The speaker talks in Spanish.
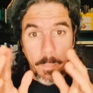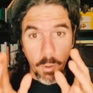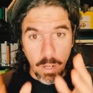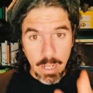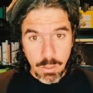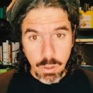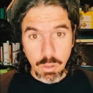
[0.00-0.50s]

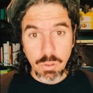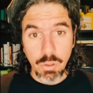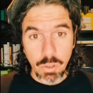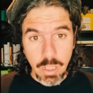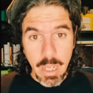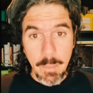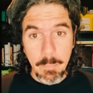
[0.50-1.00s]
Por eso
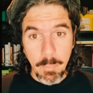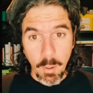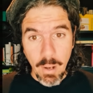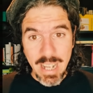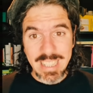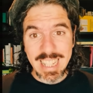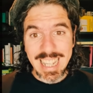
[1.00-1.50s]
su
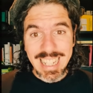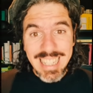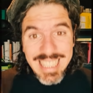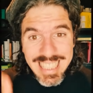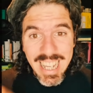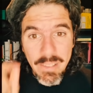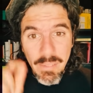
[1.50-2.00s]
tiempo es
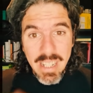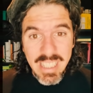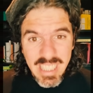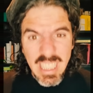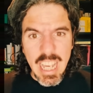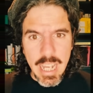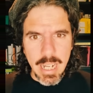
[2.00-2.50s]
y debe
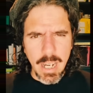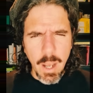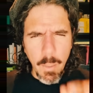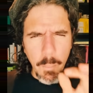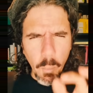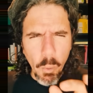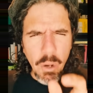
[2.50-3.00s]
ser
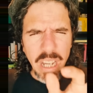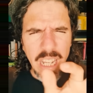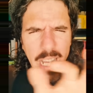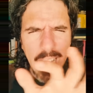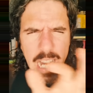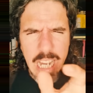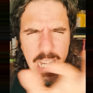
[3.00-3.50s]

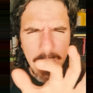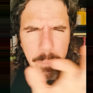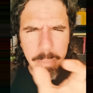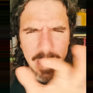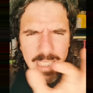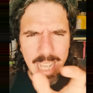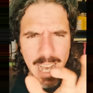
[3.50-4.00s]
muy
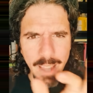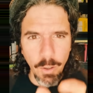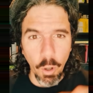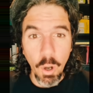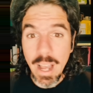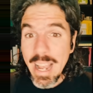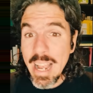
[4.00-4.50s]
limitado.